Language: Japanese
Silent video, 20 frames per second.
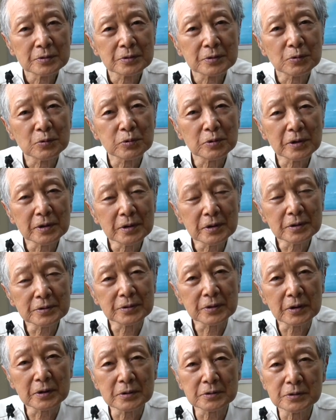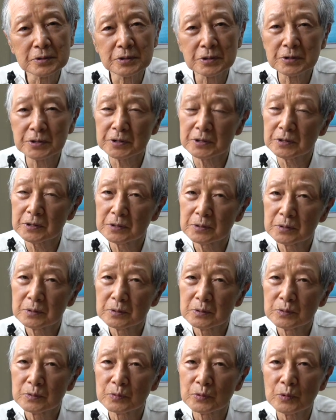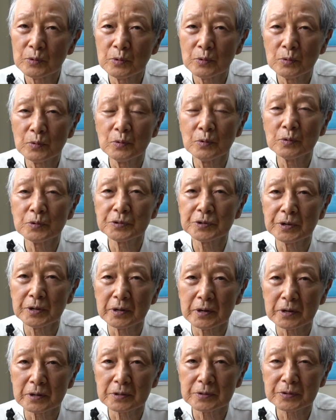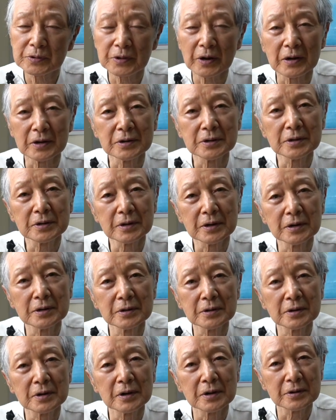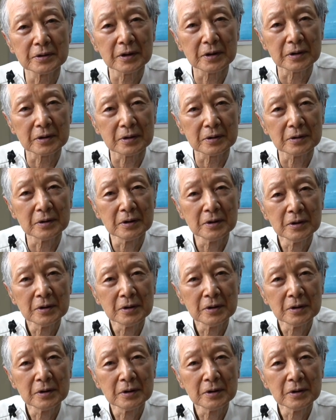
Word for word: これが断食の大きな体験かな。